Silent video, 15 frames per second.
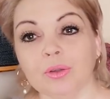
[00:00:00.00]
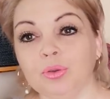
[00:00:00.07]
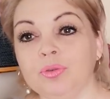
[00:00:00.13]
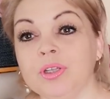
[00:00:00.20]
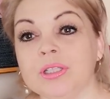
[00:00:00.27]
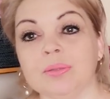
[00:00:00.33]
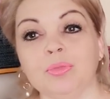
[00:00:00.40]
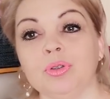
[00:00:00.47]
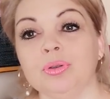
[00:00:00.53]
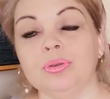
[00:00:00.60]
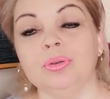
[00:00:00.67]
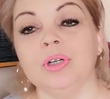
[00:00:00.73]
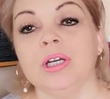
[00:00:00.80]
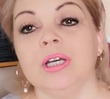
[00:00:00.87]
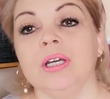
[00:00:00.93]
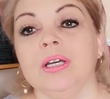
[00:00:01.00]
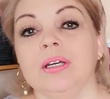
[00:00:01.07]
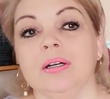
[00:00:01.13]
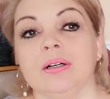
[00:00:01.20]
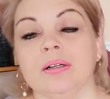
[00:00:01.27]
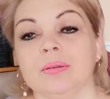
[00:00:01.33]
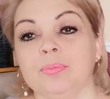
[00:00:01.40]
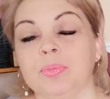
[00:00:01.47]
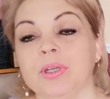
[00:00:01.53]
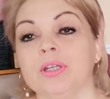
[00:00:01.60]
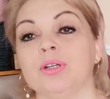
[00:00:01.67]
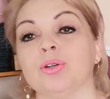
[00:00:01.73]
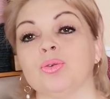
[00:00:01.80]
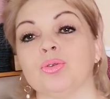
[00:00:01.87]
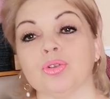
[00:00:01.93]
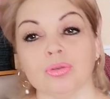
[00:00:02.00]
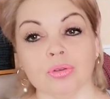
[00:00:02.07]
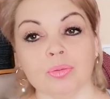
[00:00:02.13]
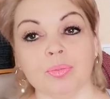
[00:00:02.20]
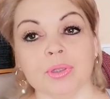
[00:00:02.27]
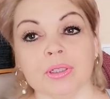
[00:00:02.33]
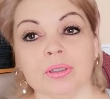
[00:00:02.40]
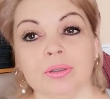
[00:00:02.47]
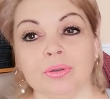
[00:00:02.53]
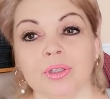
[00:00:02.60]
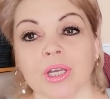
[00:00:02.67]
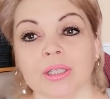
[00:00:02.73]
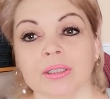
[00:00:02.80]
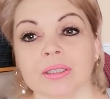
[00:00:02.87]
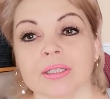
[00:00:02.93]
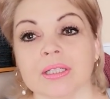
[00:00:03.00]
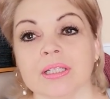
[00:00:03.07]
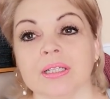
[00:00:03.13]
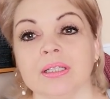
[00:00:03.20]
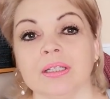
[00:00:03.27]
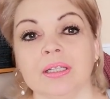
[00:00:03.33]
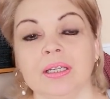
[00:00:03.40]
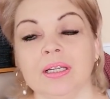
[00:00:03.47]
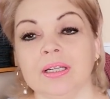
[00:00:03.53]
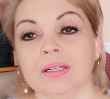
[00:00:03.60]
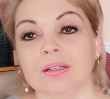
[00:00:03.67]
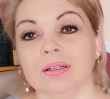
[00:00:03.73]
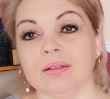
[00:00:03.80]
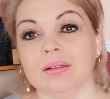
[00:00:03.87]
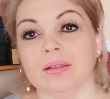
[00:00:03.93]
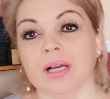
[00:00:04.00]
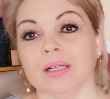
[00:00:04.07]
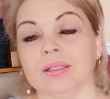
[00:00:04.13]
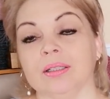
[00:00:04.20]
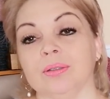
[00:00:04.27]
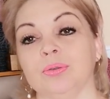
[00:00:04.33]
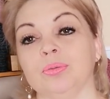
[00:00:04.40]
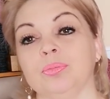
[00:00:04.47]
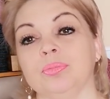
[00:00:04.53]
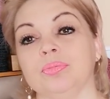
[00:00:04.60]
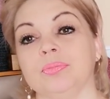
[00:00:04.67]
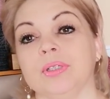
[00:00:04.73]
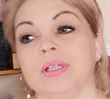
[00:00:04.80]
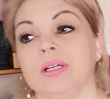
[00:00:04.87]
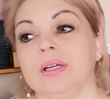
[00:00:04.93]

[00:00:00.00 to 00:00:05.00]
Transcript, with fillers: ну, видимо, у э, перегруз, что ли, был у Яндекс.Зен, или как-то ну,